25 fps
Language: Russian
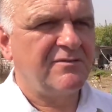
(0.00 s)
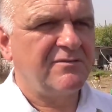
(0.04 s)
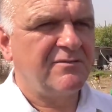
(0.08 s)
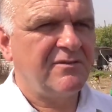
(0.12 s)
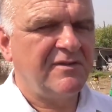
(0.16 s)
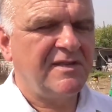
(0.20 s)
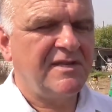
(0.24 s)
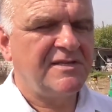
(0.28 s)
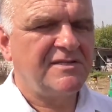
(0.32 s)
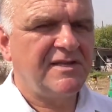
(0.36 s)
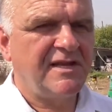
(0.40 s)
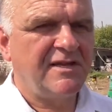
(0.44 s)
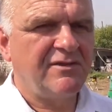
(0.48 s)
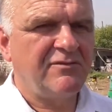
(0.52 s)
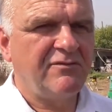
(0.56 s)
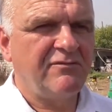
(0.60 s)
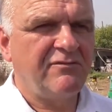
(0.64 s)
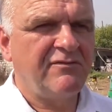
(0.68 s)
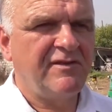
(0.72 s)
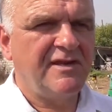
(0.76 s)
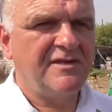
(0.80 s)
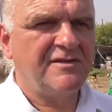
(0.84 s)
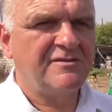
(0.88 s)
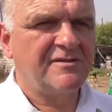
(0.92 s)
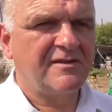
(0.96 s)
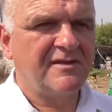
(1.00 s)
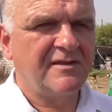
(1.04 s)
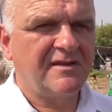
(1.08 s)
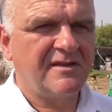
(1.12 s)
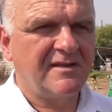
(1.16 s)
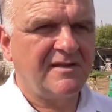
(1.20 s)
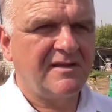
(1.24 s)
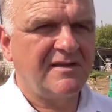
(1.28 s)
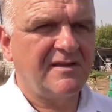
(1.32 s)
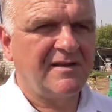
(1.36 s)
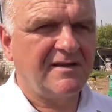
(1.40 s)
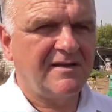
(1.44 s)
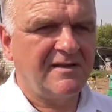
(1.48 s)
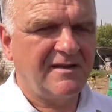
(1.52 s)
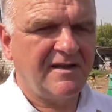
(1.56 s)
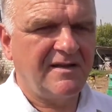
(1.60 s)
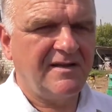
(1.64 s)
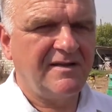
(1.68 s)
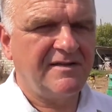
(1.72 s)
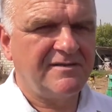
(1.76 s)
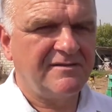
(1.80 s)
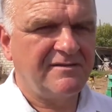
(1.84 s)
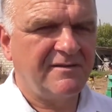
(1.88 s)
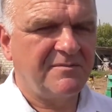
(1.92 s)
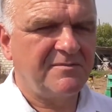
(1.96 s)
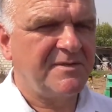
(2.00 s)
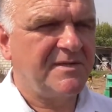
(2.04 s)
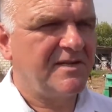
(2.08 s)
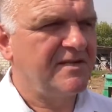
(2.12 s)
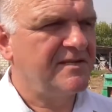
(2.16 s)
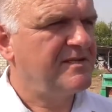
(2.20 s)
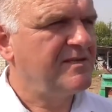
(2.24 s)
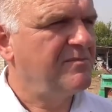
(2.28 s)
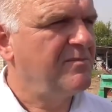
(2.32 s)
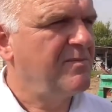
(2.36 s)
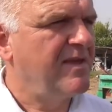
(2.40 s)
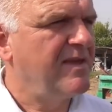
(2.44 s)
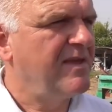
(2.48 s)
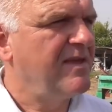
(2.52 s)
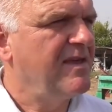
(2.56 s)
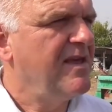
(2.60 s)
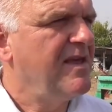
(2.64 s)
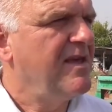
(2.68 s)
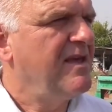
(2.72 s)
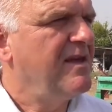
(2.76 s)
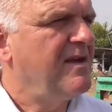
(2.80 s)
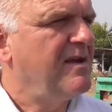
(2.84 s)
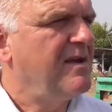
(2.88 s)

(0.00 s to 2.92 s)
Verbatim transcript: начинает увеличивать э, количество пчелосемей,